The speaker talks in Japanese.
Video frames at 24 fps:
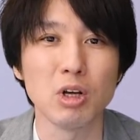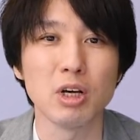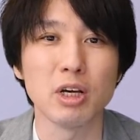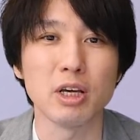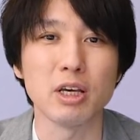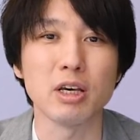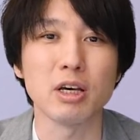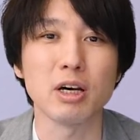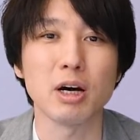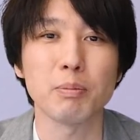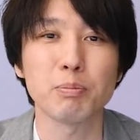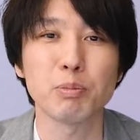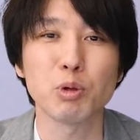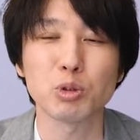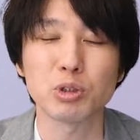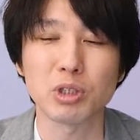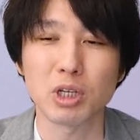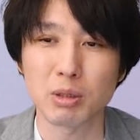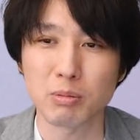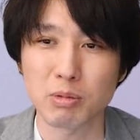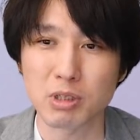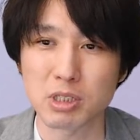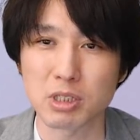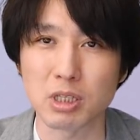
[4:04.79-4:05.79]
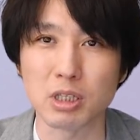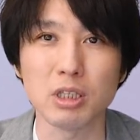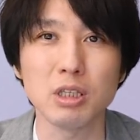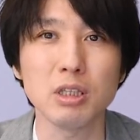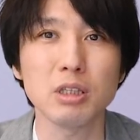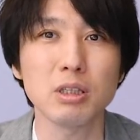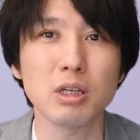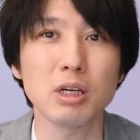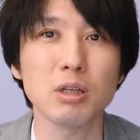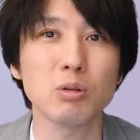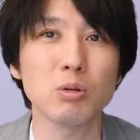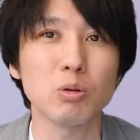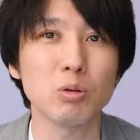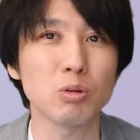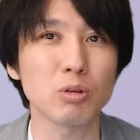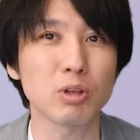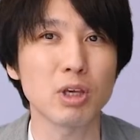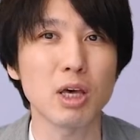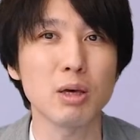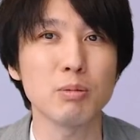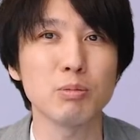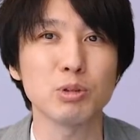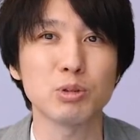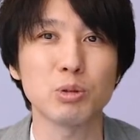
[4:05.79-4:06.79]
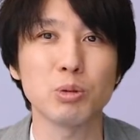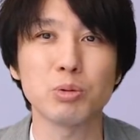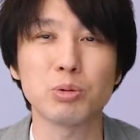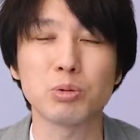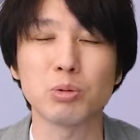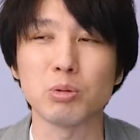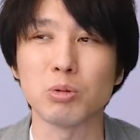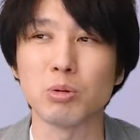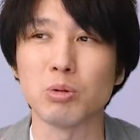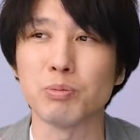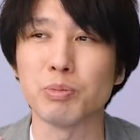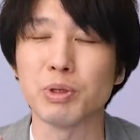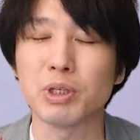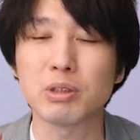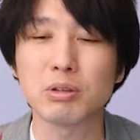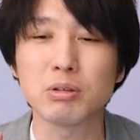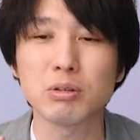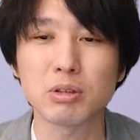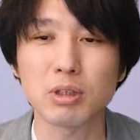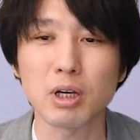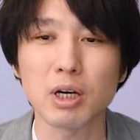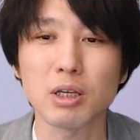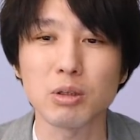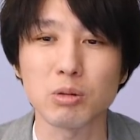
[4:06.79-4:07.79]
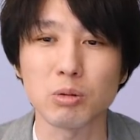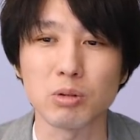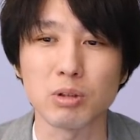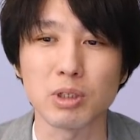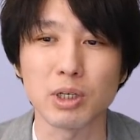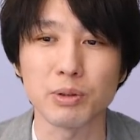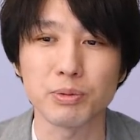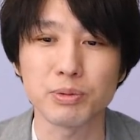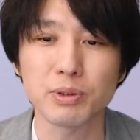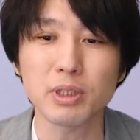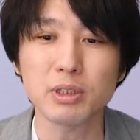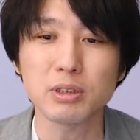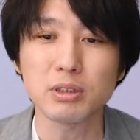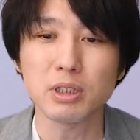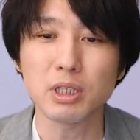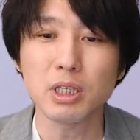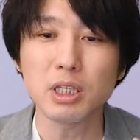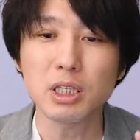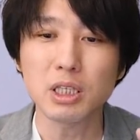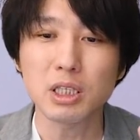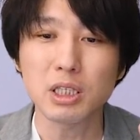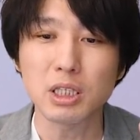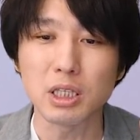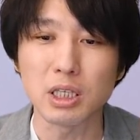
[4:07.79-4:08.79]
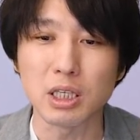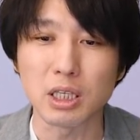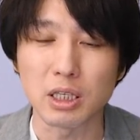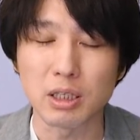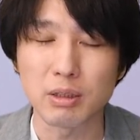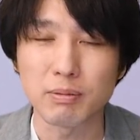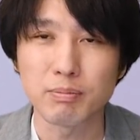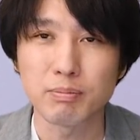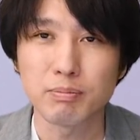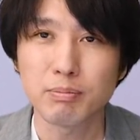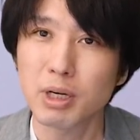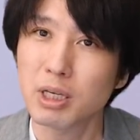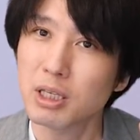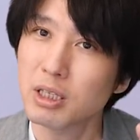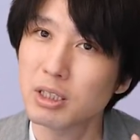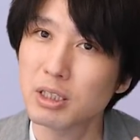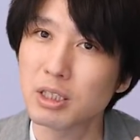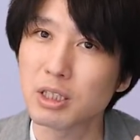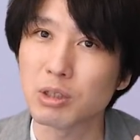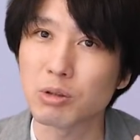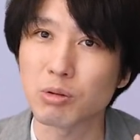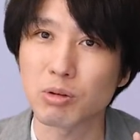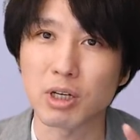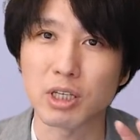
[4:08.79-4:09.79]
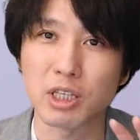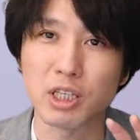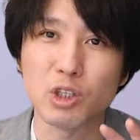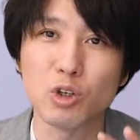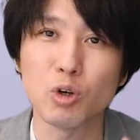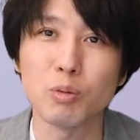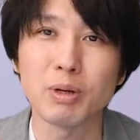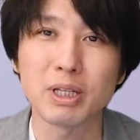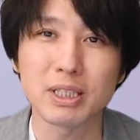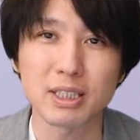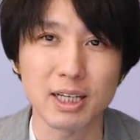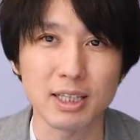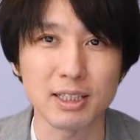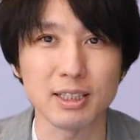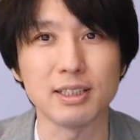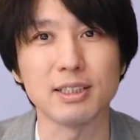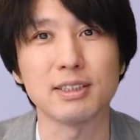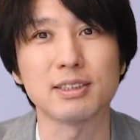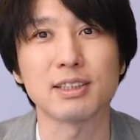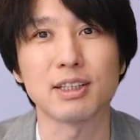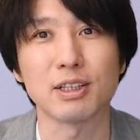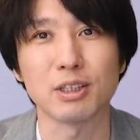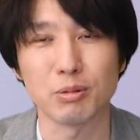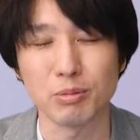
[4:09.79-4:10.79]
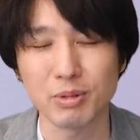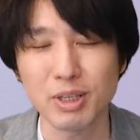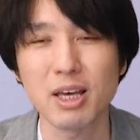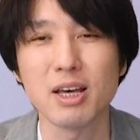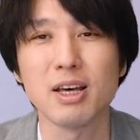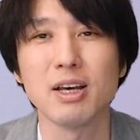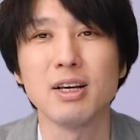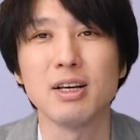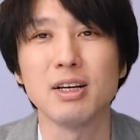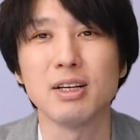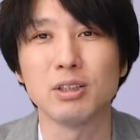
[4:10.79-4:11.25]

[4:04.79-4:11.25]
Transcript: えー、発表されまして、任天堂のゲームソフトのビッグタイトルが2つ一気に、まあ一気にとか日をまたいでですけれどもね、